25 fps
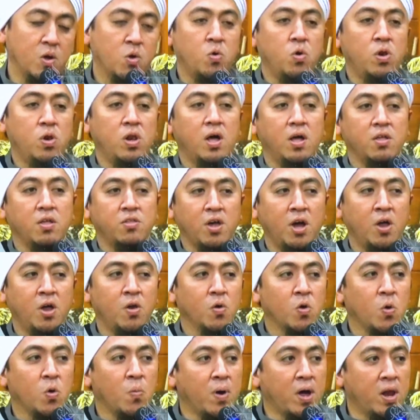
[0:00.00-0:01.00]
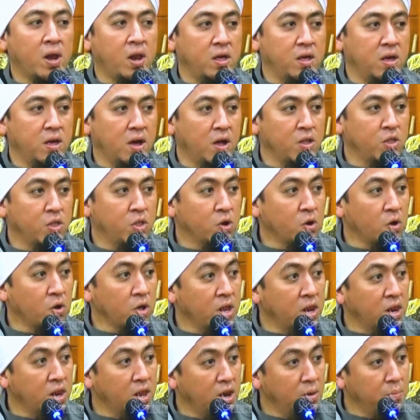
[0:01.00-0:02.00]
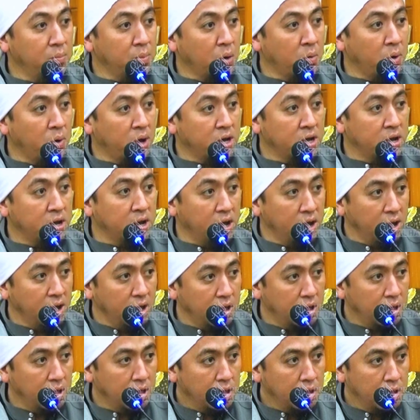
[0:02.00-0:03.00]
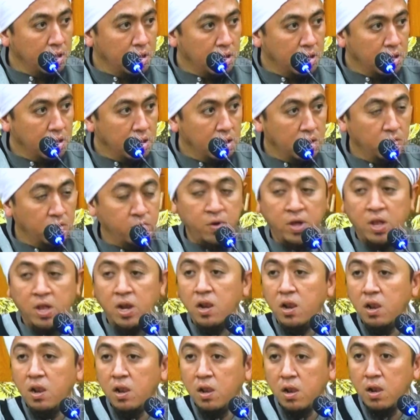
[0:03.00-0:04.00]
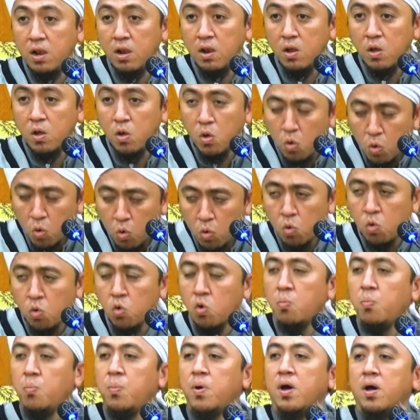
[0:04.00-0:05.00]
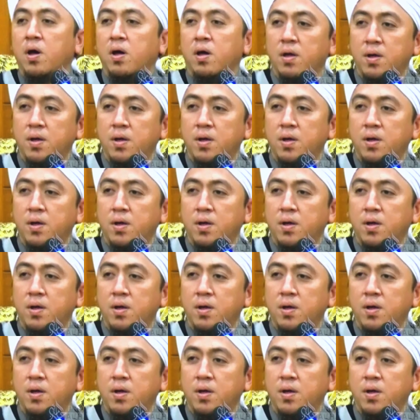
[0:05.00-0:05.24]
"Qul la as'alukum alaihi ajra illal mawaddah fil qurba."